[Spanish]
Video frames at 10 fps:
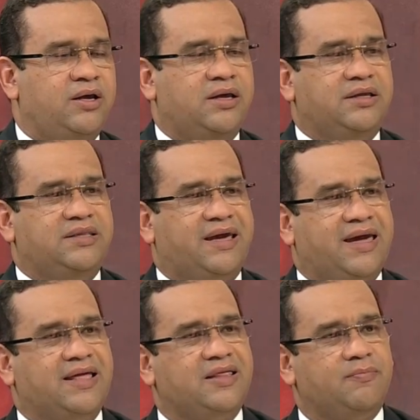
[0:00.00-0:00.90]
de
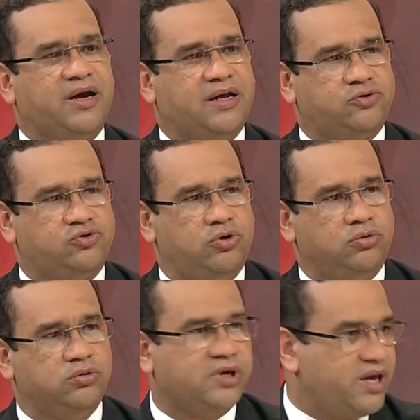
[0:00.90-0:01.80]
cada demarcación
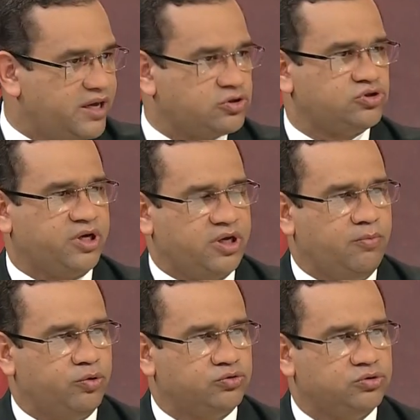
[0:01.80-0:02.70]
y de cada
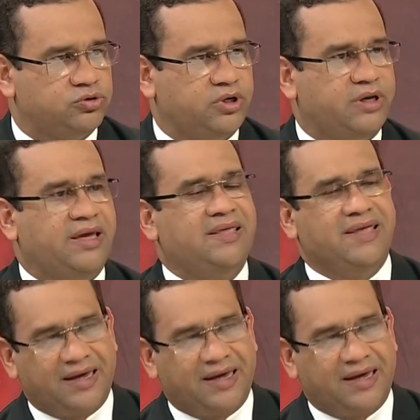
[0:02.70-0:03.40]
colegio, a donde va